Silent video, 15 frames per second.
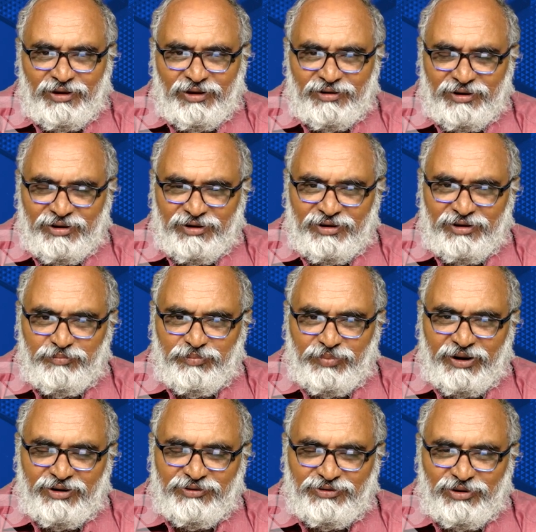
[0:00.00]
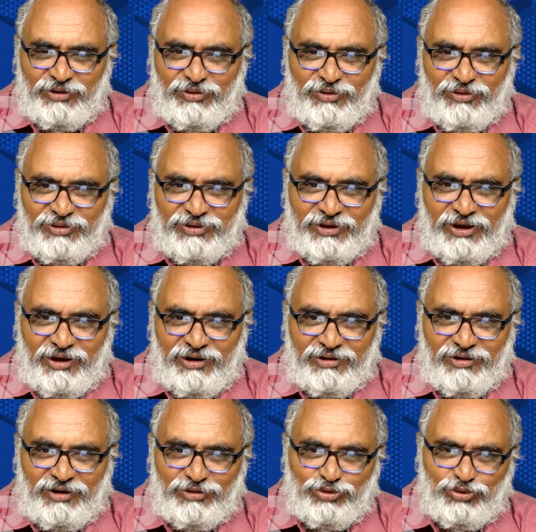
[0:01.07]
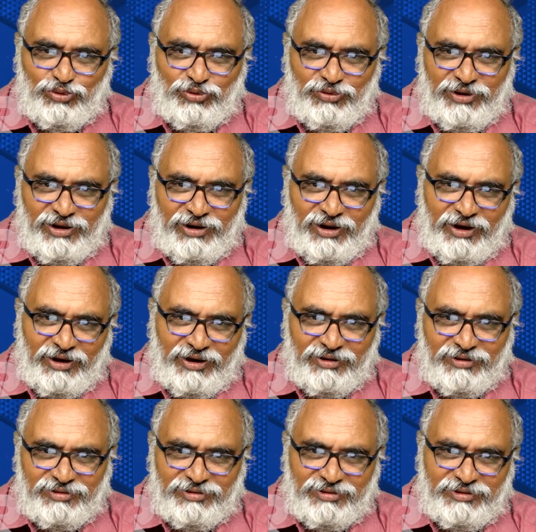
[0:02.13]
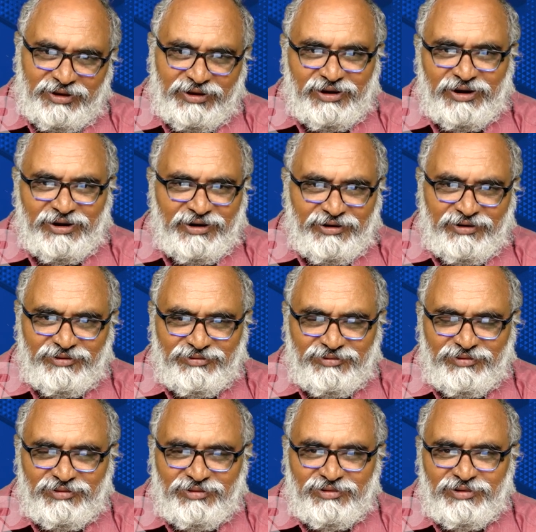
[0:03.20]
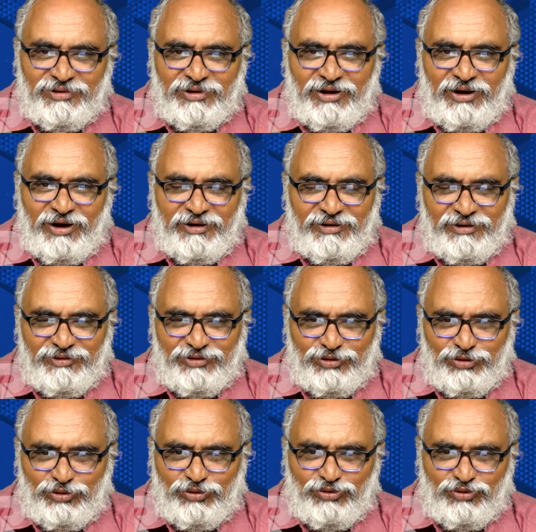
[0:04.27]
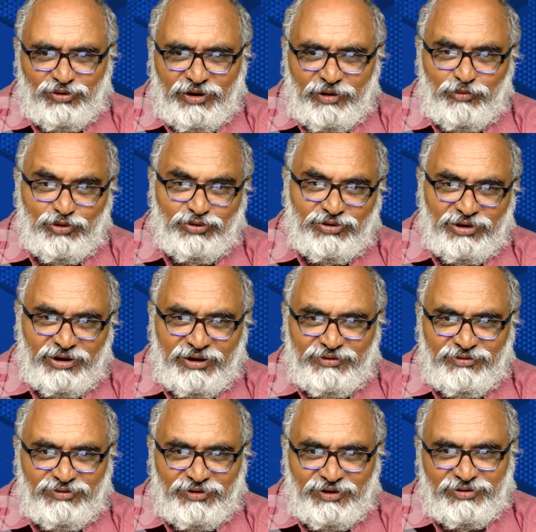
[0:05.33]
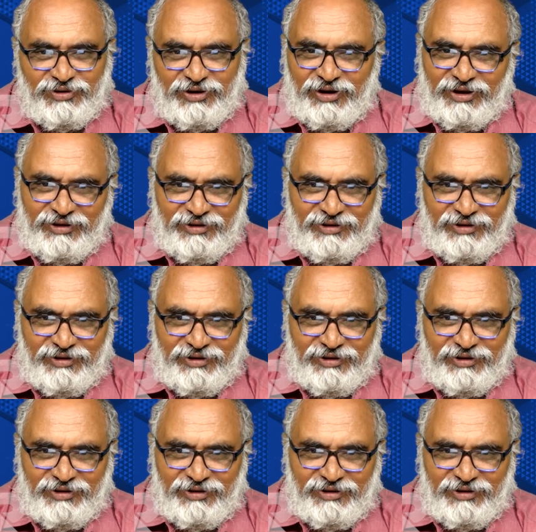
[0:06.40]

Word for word: అంటే ప్రేక్షకుల హృదయాలకు హత్తుకునేలాగా తీయగలిగాడు ఆడియన్స్ని కొంచెం ఎమోషనలైజ్ చేశాడు ఆ